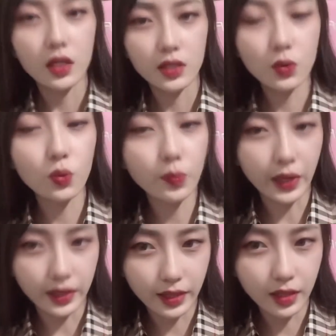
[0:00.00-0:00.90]
乎每
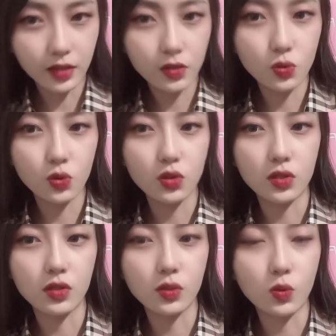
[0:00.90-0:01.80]
天就是
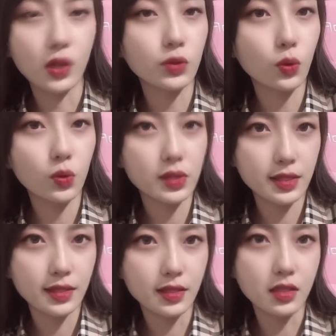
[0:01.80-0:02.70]
国安都会进行
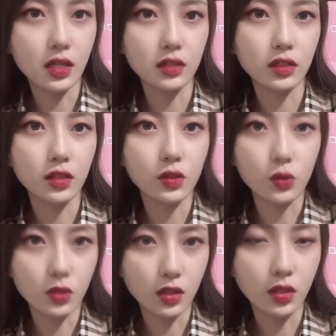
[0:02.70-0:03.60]
这样的一个流程。